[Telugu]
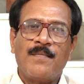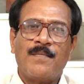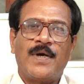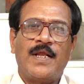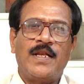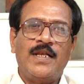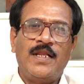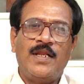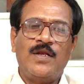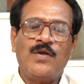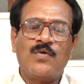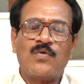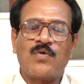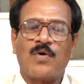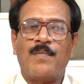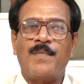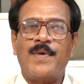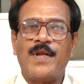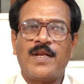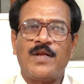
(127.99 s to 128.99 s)
పల్లీలు
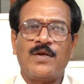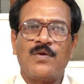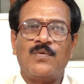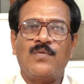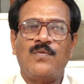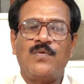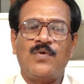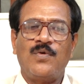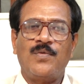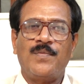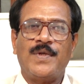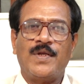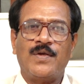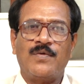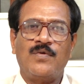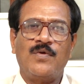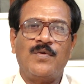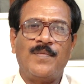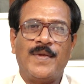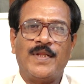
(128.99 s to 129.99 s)
కొబ్బరి నువ్వులు
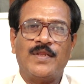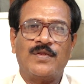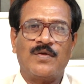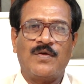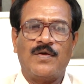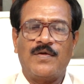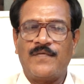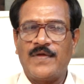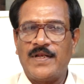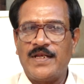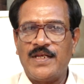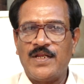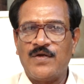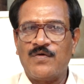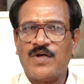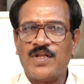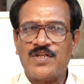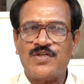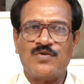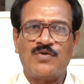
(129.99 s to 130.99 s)
మినువులు మెంతులు ఇవన్నీ
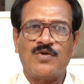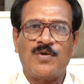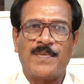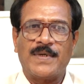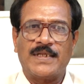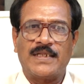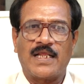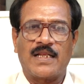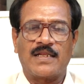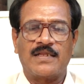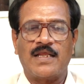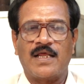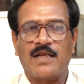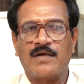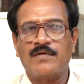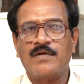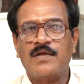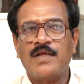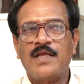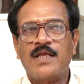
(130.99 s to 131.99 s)
కూడా జిగురు పదార్థాలు